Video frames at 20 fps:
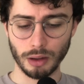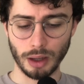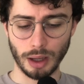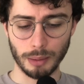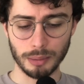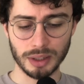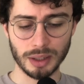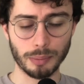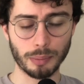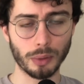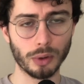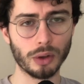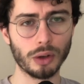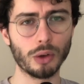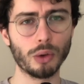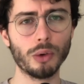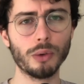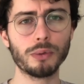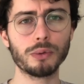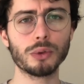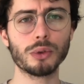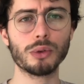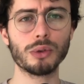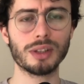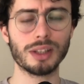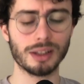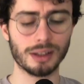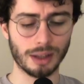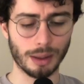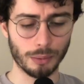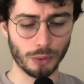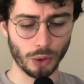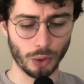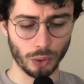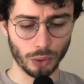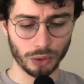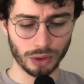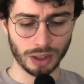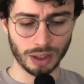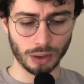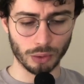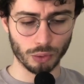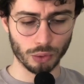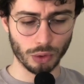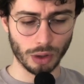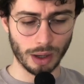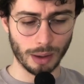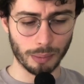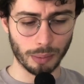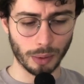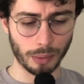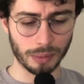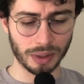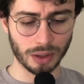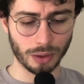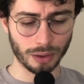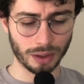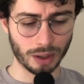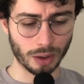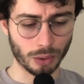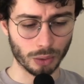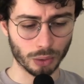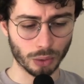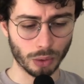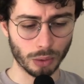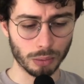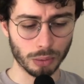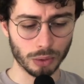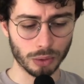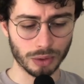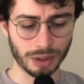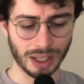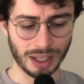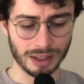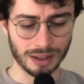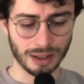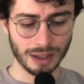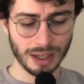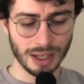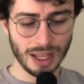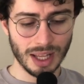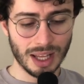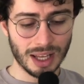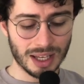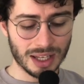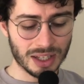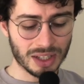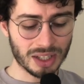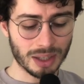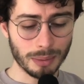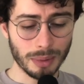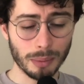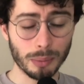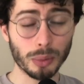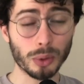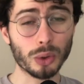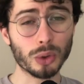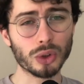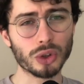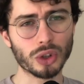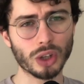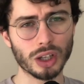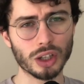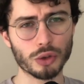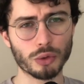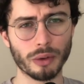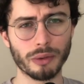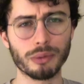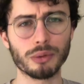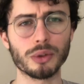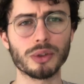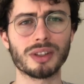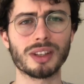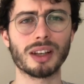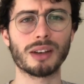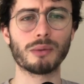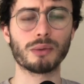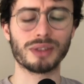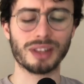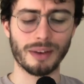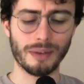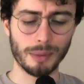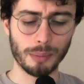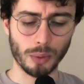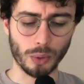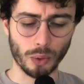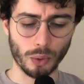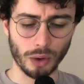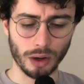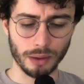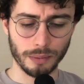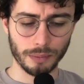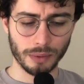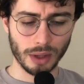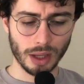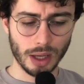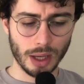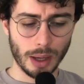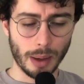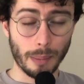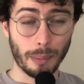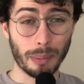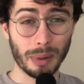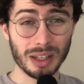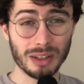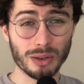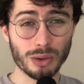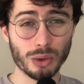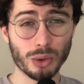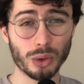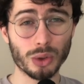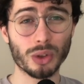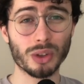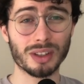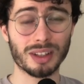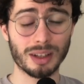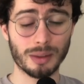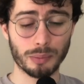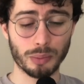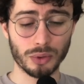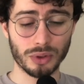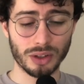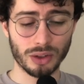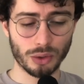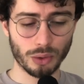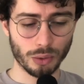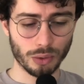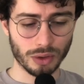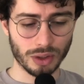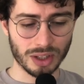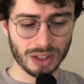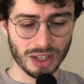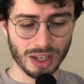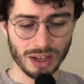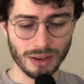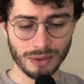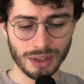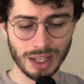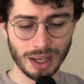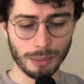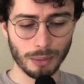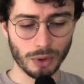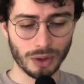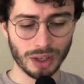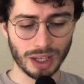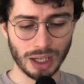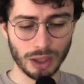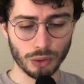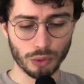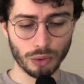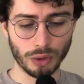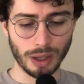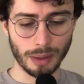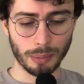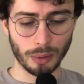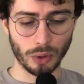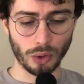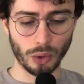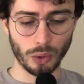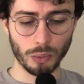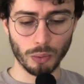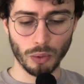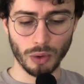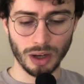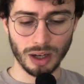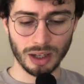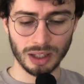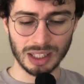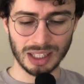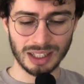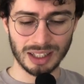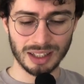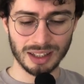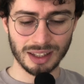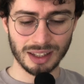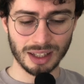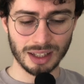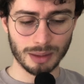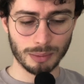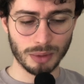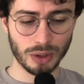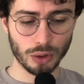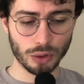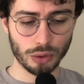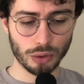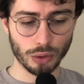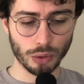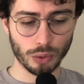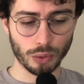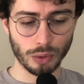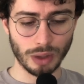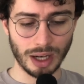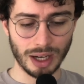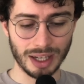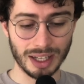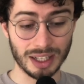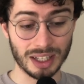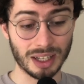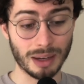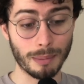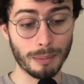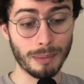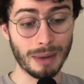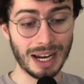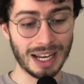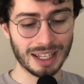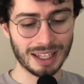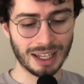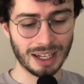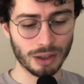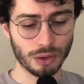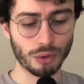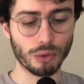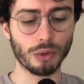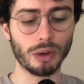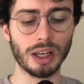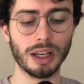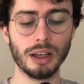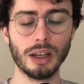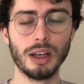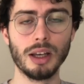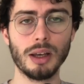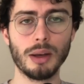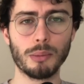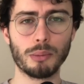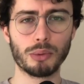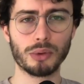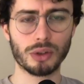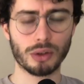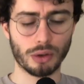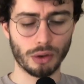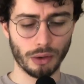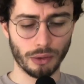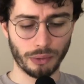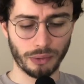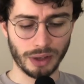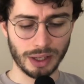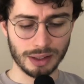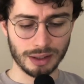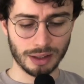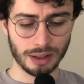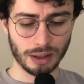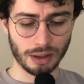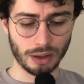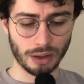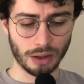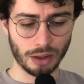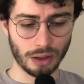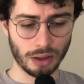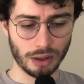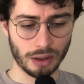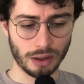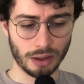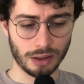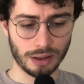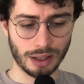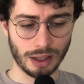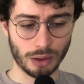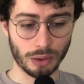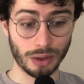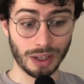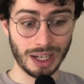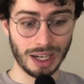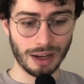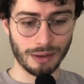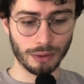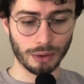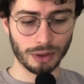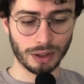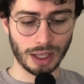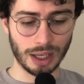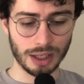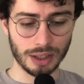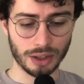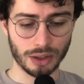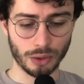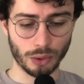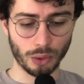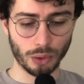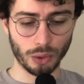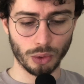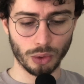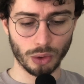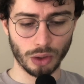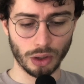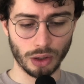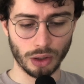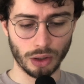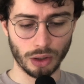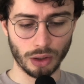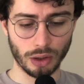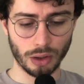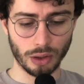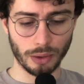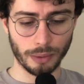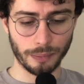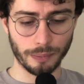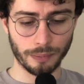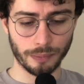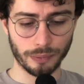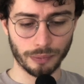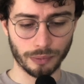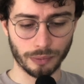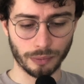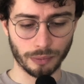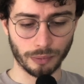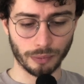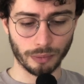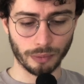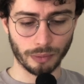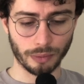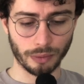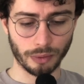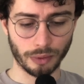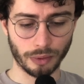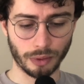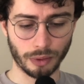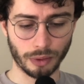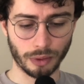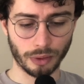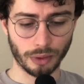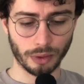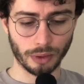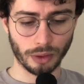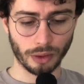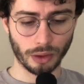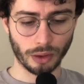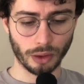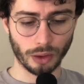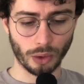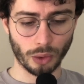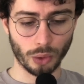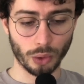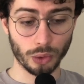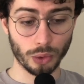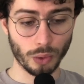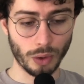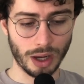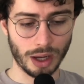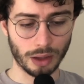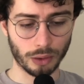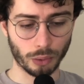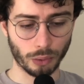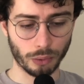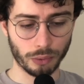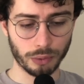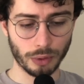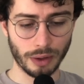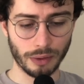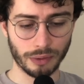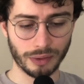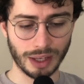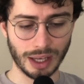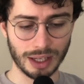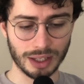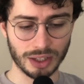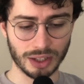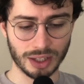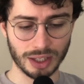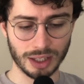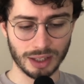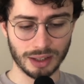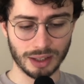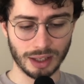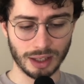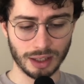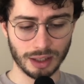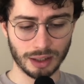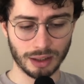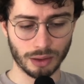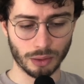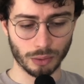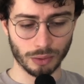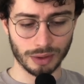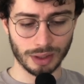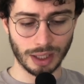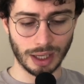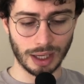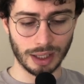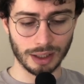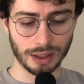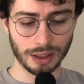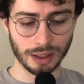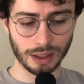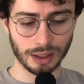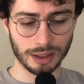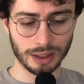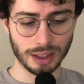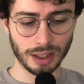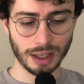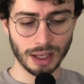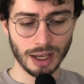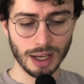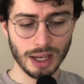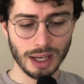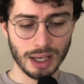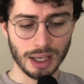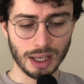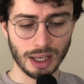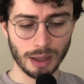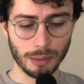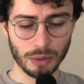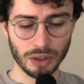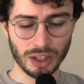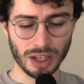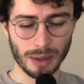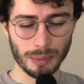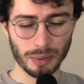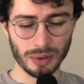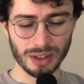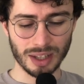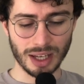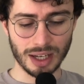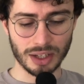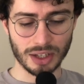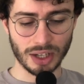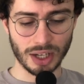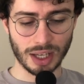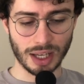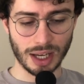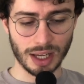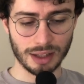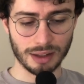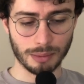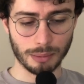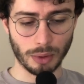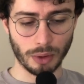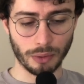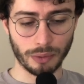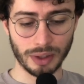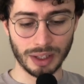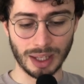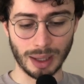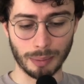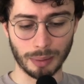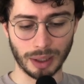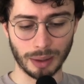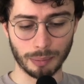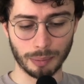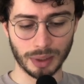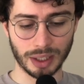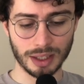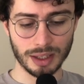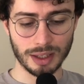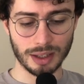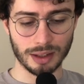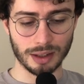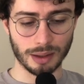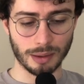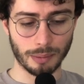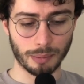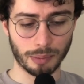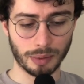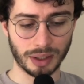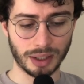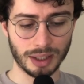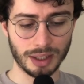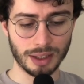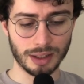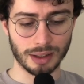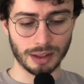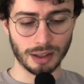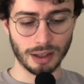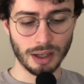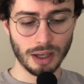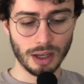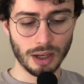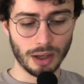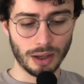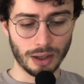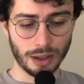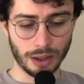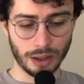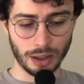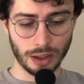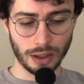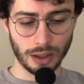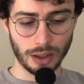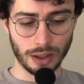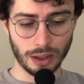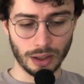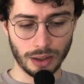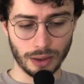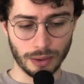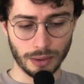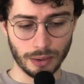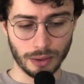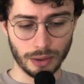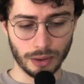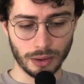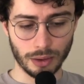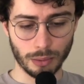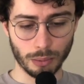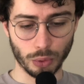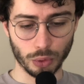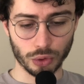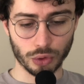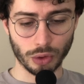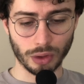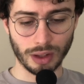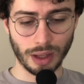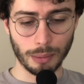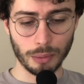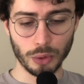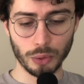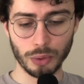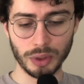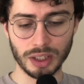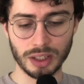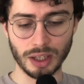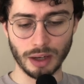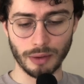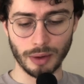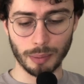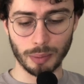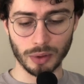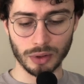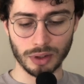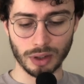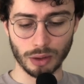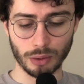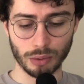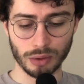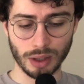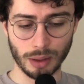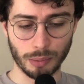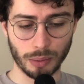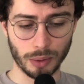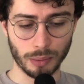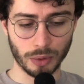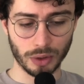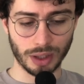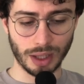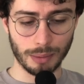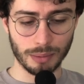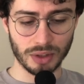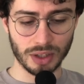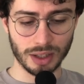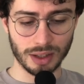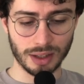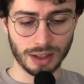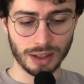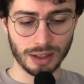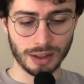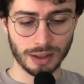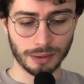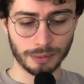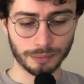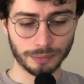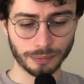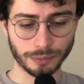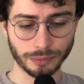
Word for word: Un petit peu le fou du système de Londres qui est toujours un peu embêtant, qui contrôle beaucoup de cases. J'ai mis beaucoup de temps à jouer fou E5, vous savez pourquoi Parce que dans cette position, j'ai évidemment calculé pendant au moins 10-15 minutes ce coup-là et j'ai mal calculé puisque en fait euh, ça donnait l'avantage au, euh, au noir. Donc fois F4, G5, donc c'est la ligne critique. Et là, moi, j'avais pensé à G4, mais en fait, après prise, prise. Euh, bon, sur Dame E8, j'avais pensé tout simplement Dame G6.